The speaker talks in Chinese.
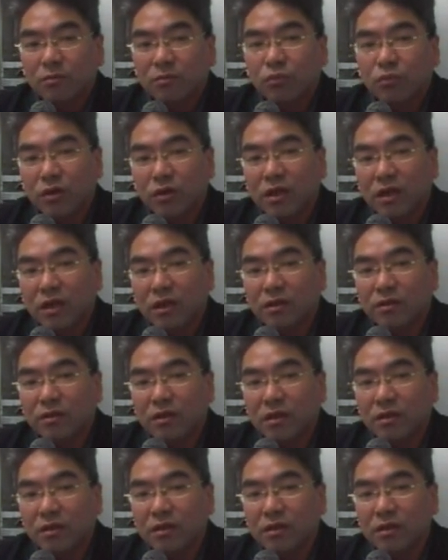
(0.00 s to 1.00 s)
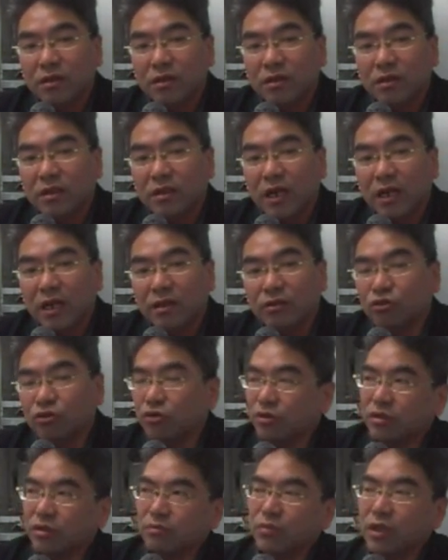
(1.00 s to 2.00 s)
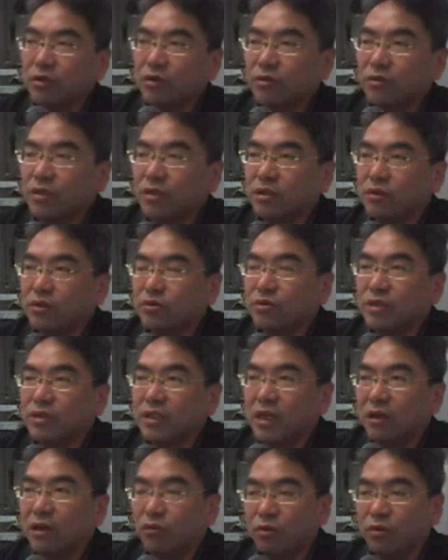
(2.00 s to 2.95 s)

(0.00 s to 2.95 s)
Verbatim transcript: 不过刚刚第一次加的时候是没有自动加，